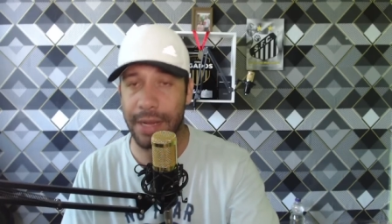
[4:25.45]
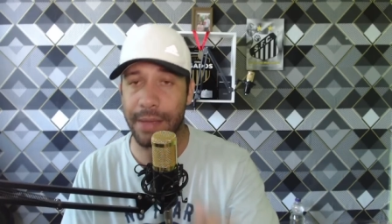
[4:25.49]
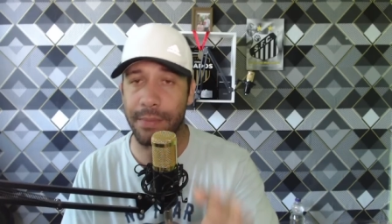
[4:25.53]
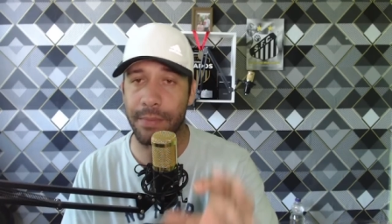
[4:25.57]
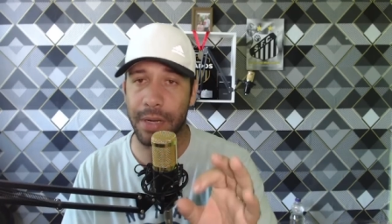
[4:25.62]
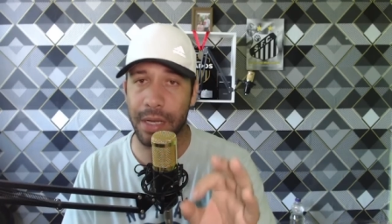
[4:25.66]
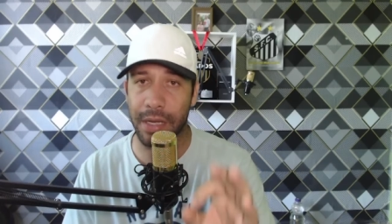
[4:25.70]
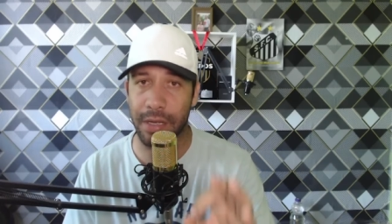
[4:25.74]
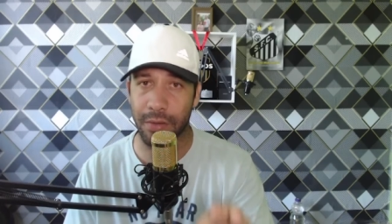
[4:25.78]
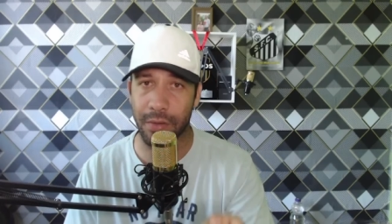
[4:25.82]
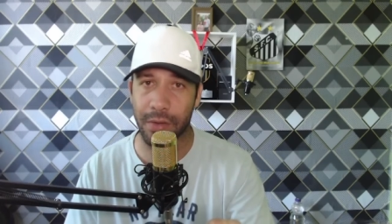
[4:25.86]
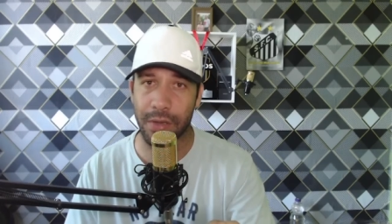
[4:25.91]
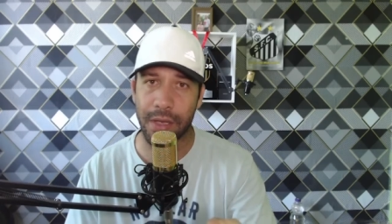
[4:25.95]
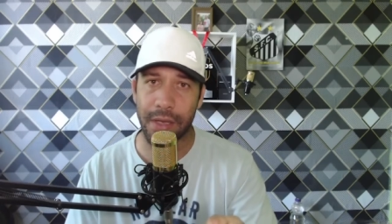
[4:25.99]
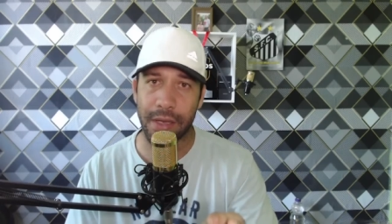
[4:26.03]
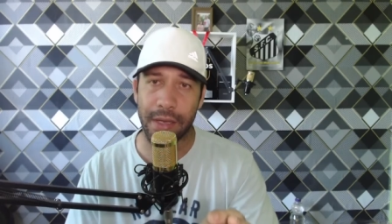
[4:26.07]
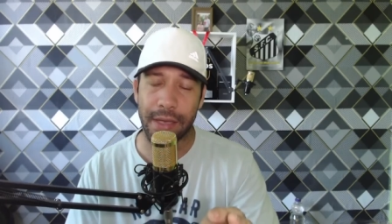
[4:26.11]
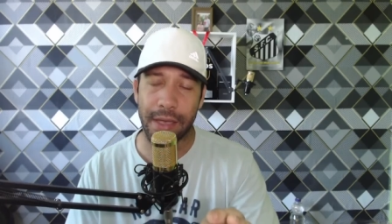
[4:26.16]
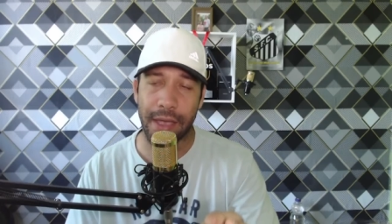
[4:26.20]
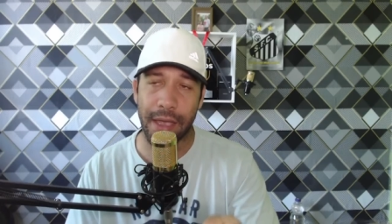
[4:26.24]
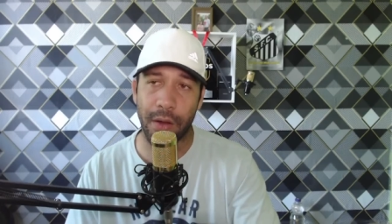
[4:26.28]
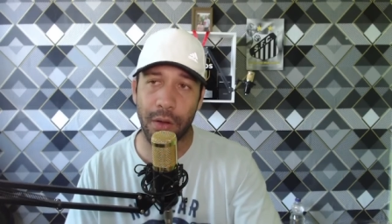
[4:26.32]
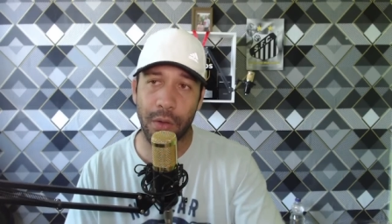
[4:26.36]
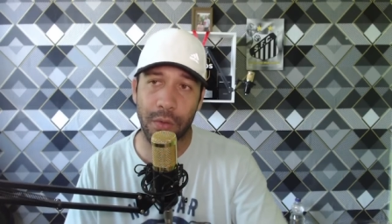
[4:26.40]
Lembrando,
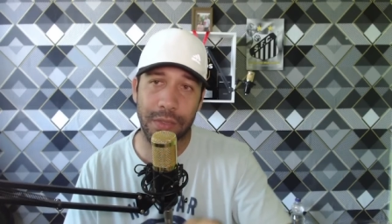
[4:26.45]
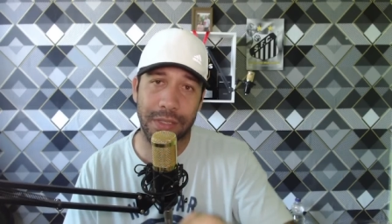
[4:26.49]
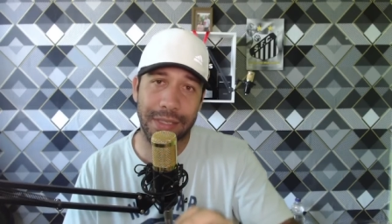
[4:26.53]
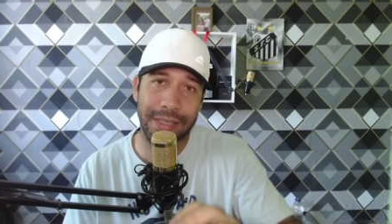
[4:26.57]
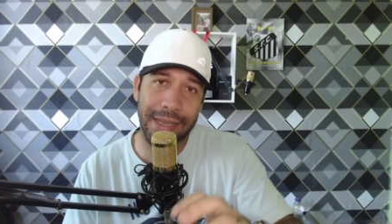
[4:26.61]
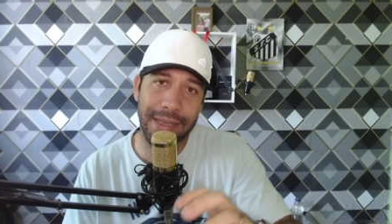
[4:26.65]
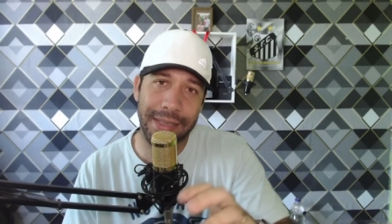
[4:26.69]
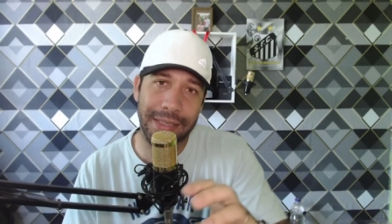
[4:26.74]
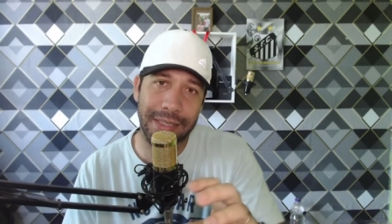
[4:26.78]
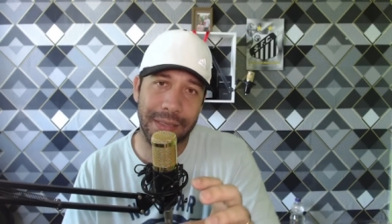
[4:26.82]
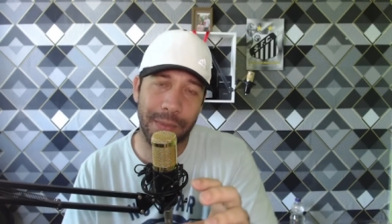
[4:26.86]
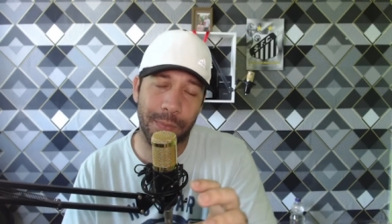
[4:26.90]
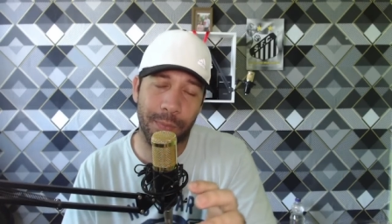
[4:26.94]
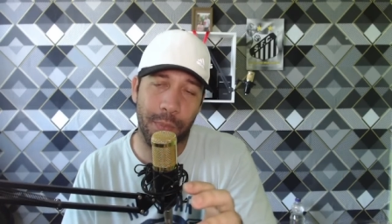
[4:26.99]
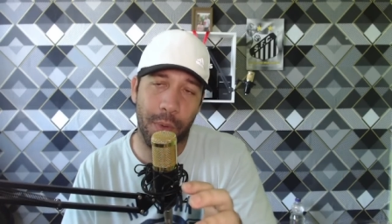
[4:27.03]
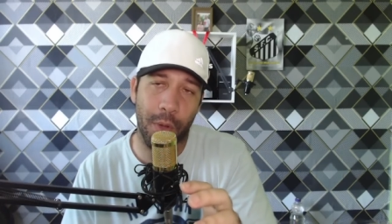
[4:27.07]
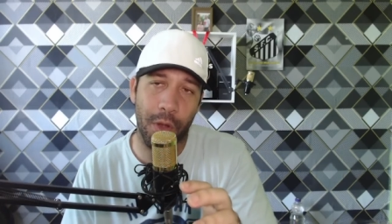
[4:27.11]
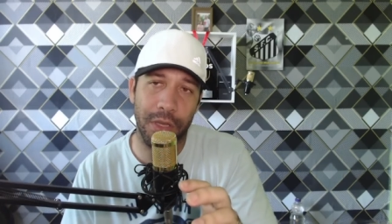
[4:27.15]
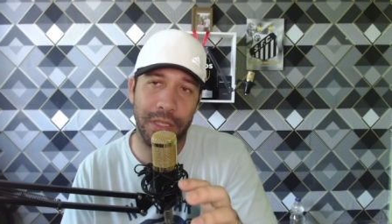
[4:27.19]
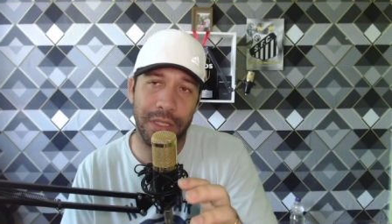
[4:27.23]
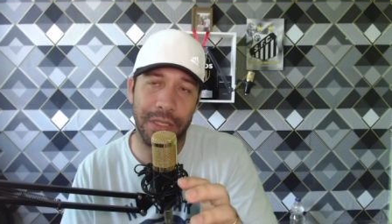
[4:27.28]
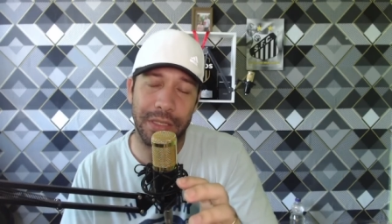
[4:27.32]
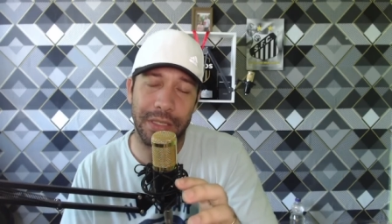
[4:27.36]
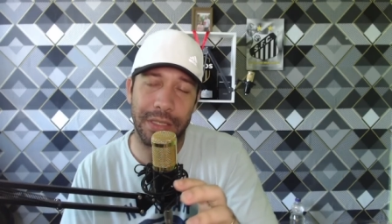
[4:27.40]
eu não sei se
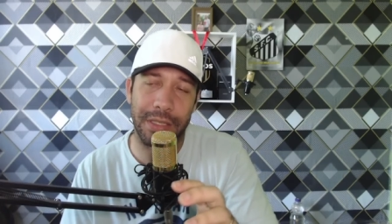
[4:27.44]
pode,